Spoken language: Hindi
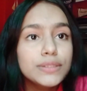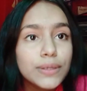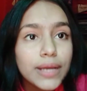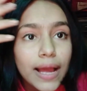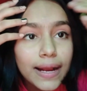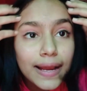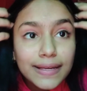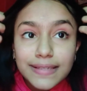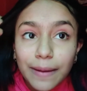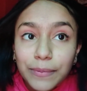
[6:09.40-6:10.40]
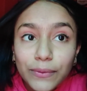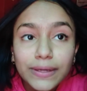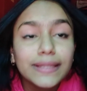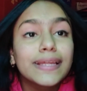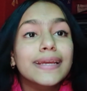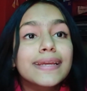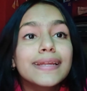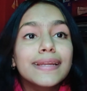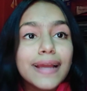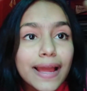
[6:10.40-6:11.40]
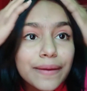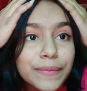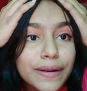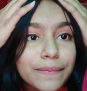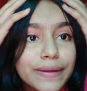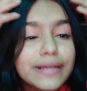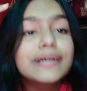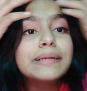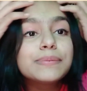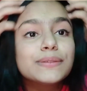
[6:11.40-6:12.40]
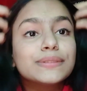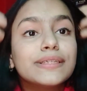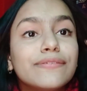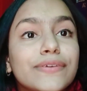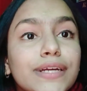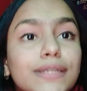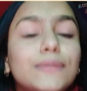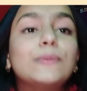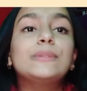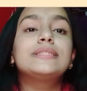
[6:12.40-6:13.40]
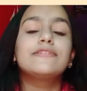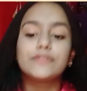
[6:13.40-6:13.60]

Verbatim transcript: सो यहाँ गाइज आप लोग ने देख ही लिया है मेरा मेकअप यूजिंग वियर टूल सिर्फ